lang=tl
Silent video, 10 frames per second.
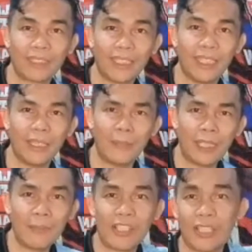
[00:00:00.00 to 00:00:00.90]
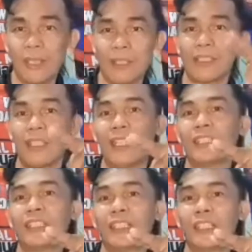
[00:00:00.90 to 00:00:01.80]
Kaya maraming salamat sa
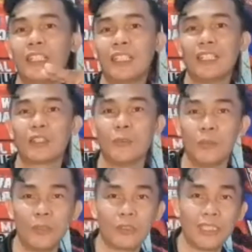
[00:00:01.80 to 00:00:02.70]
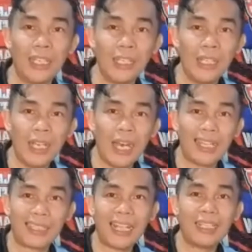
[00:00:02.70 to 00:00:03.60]
lahat ng uh, sumuporta
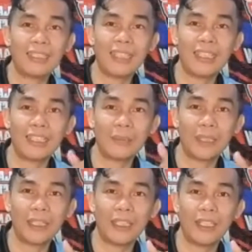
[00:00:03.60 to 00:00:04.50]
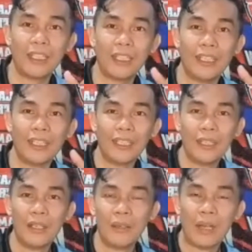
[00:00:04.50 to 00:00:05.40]
at lahat ng ating mga
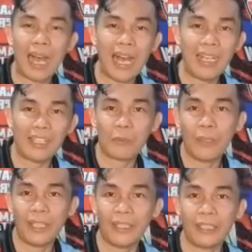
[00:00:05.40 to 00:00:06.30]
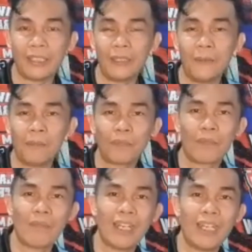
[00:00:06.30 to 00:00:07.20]
angkas biker,
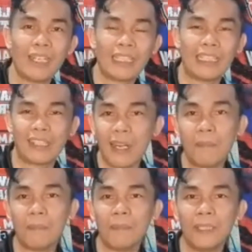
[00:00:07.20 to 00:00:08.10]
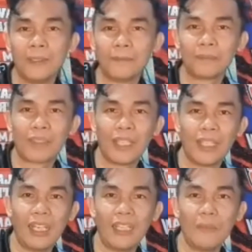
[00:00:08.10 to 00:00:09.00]
mga kagrab,
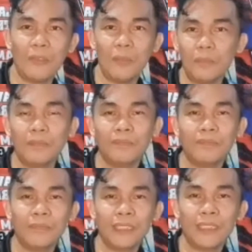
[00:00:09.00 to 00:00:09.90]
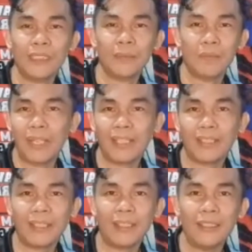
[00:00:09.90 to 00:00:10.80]
lalamog,
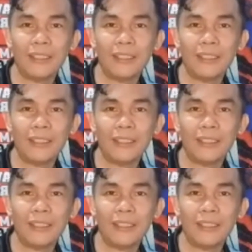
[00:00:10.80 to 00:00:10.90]
biker,